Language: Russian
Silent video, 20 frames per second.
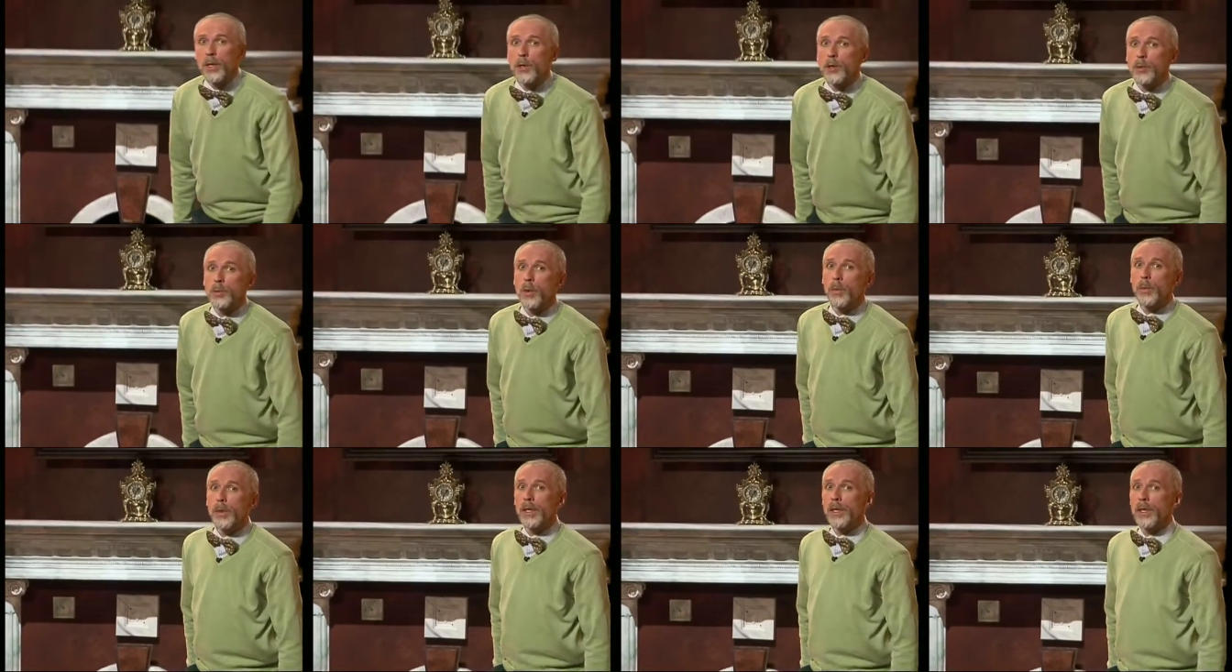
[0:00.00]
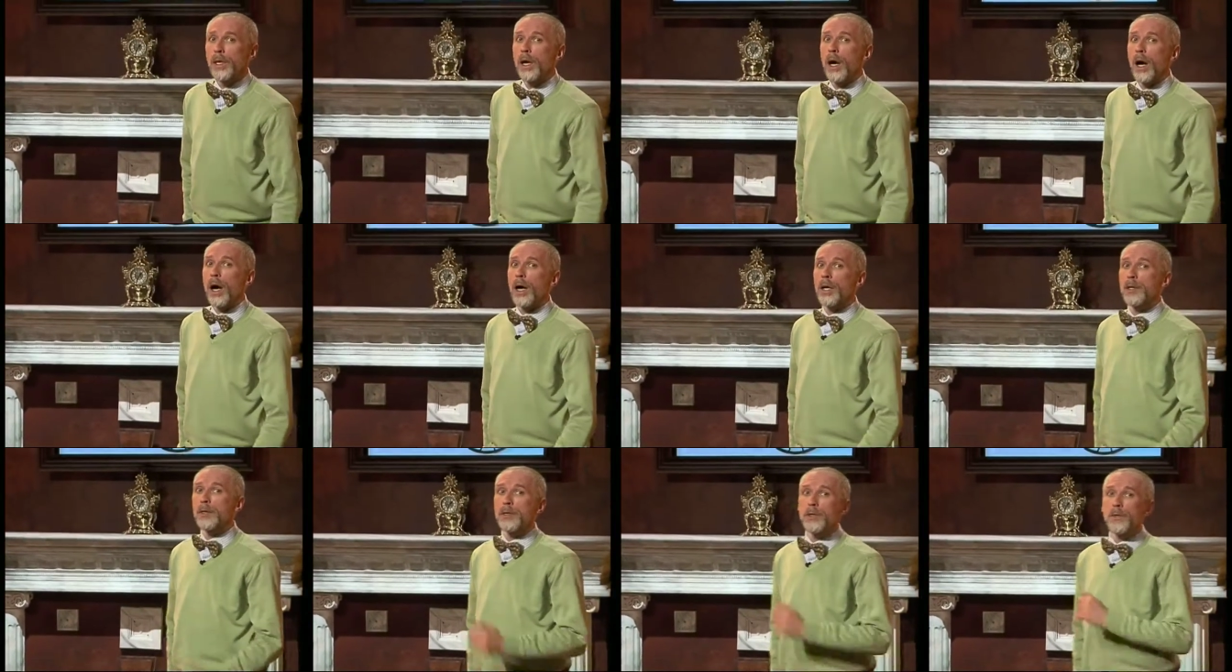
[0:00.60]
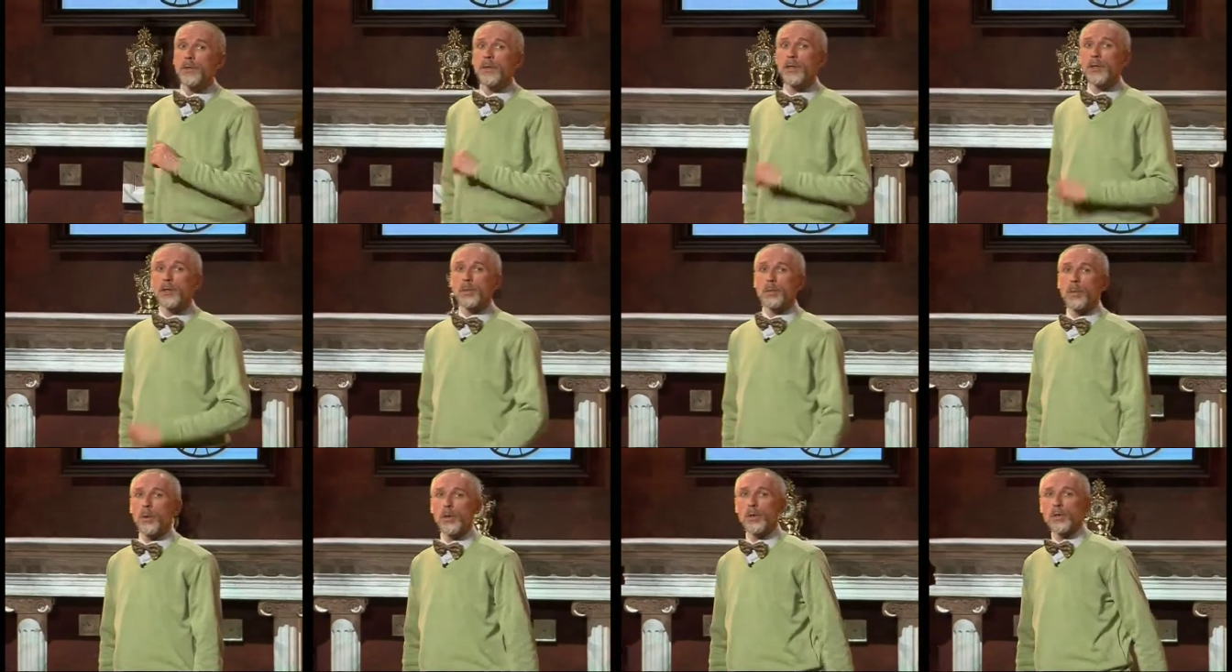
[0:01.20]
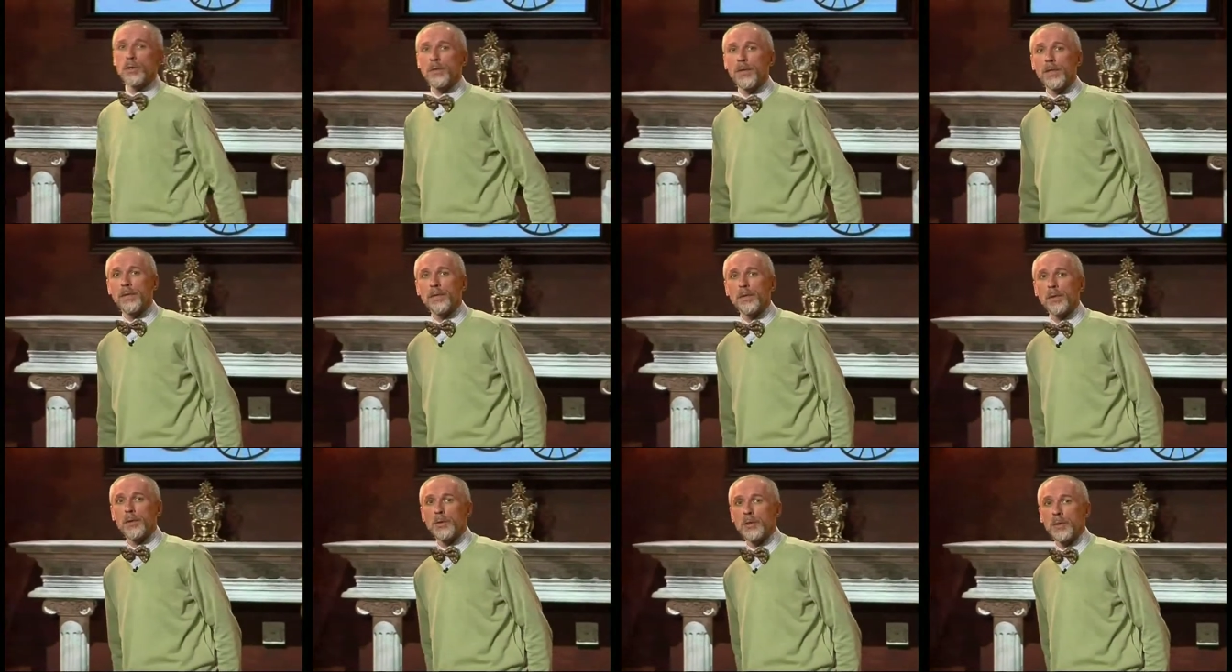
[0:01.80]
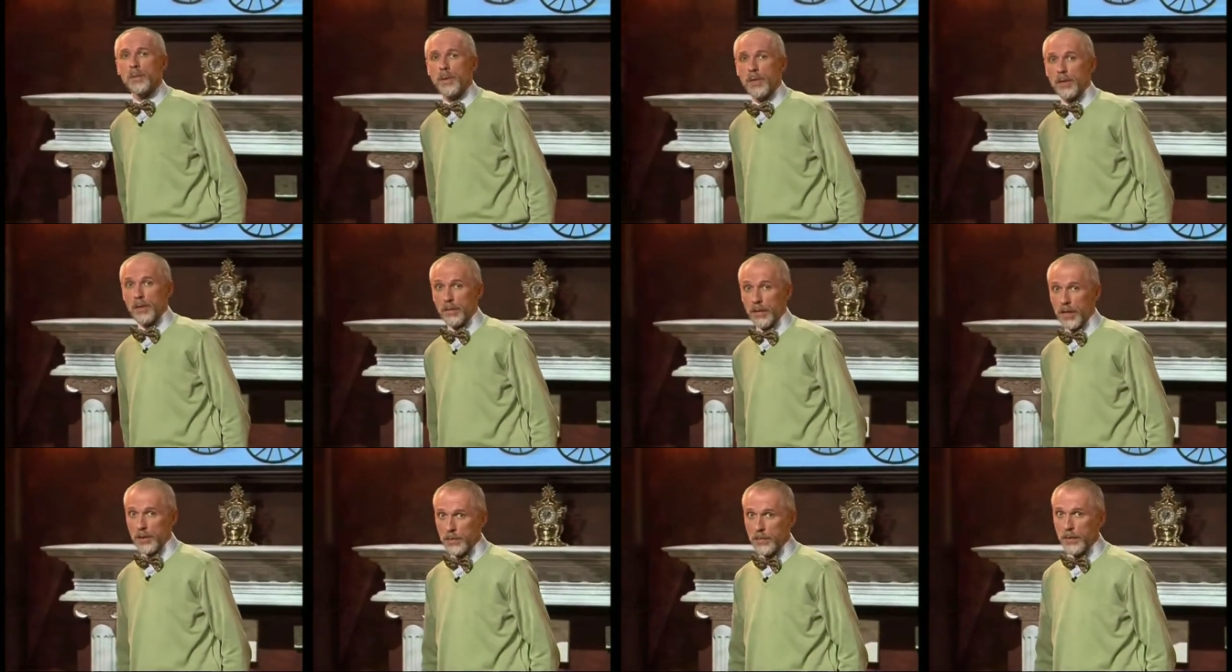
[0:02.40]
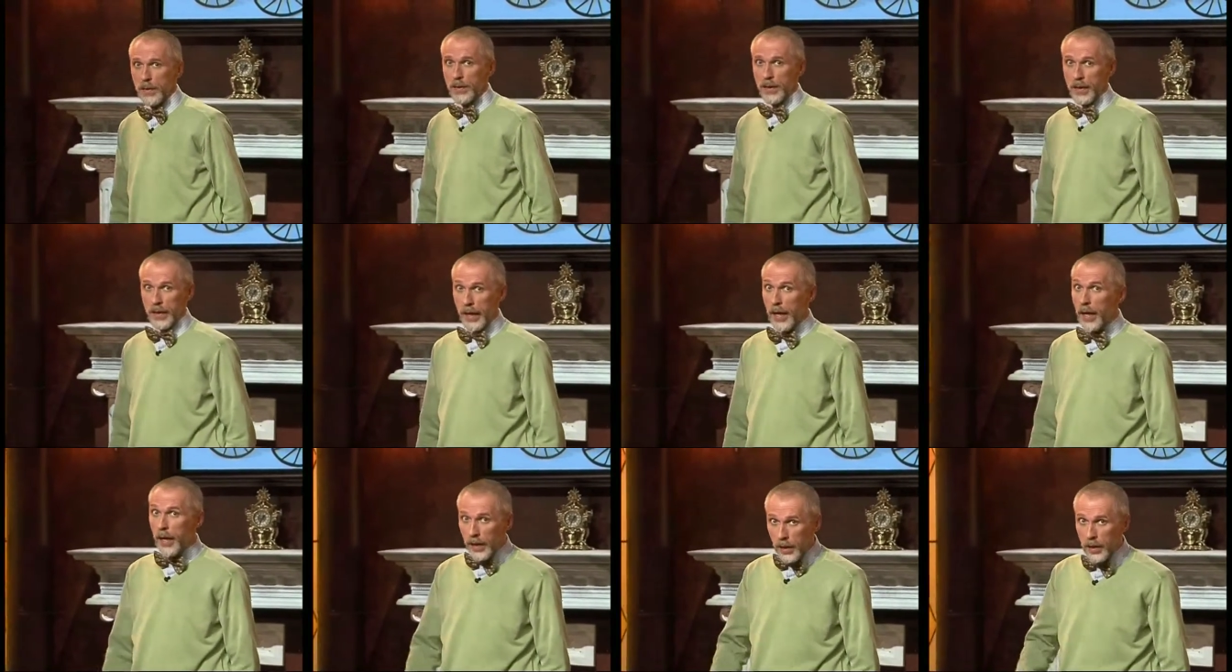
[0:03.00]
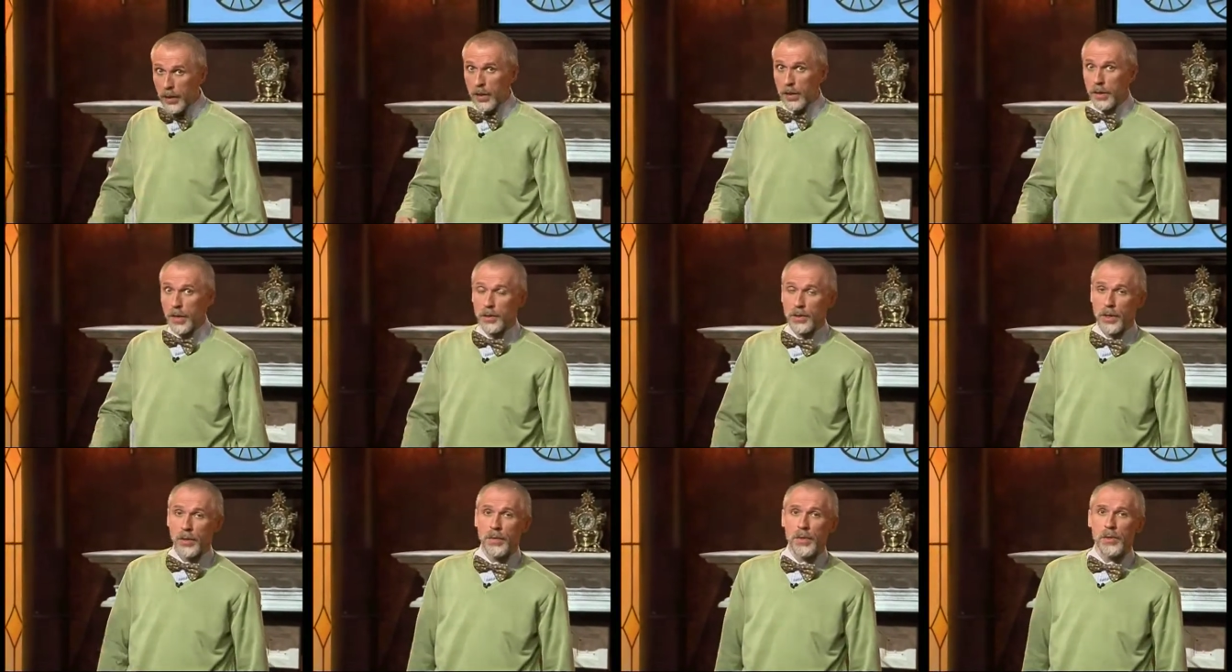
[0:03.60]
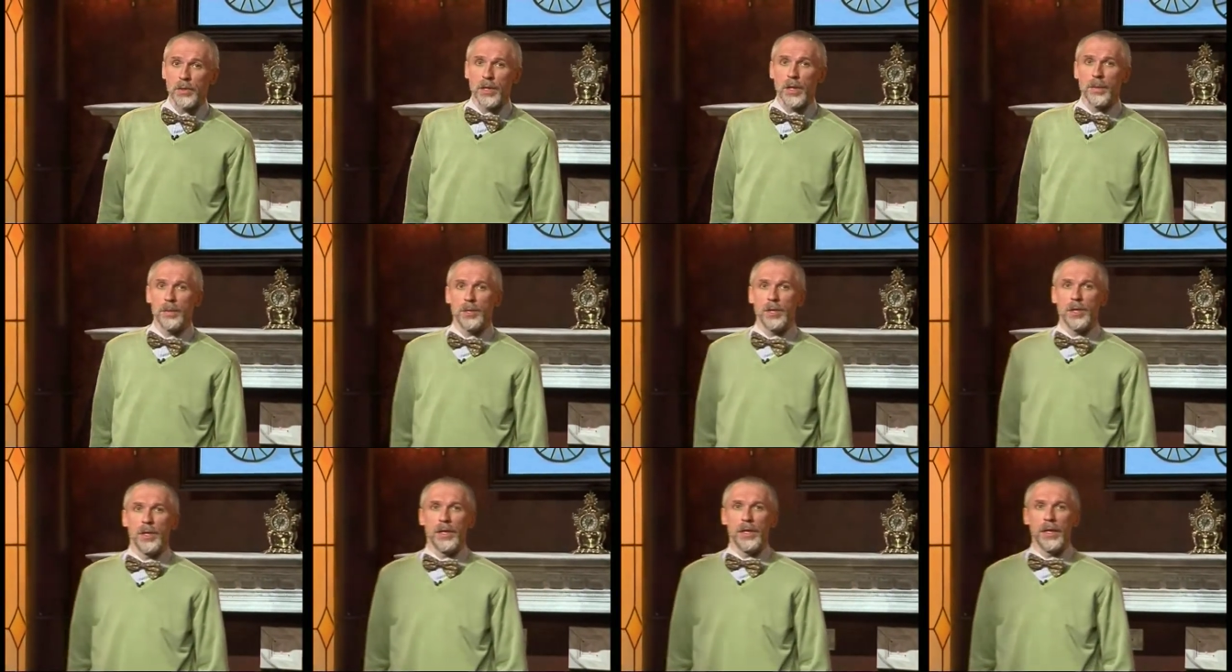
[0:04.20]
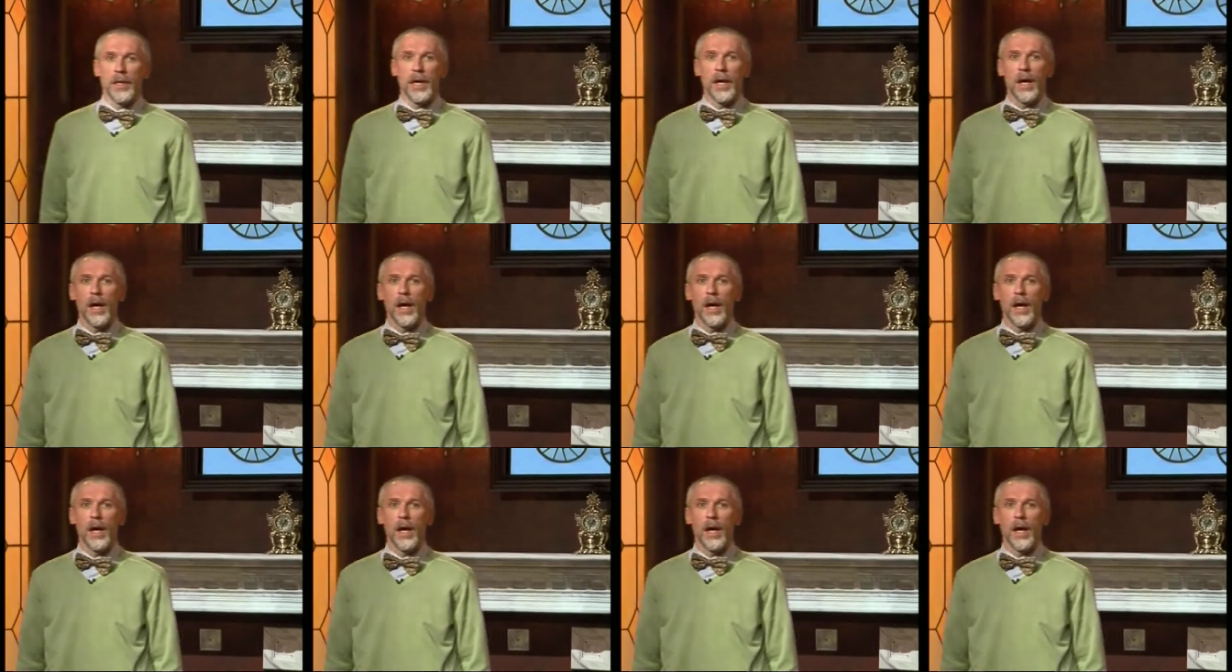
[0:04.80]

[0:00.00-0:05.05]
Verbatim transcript: республики активно использовали велосипеды в разведке и для доставки сообщений.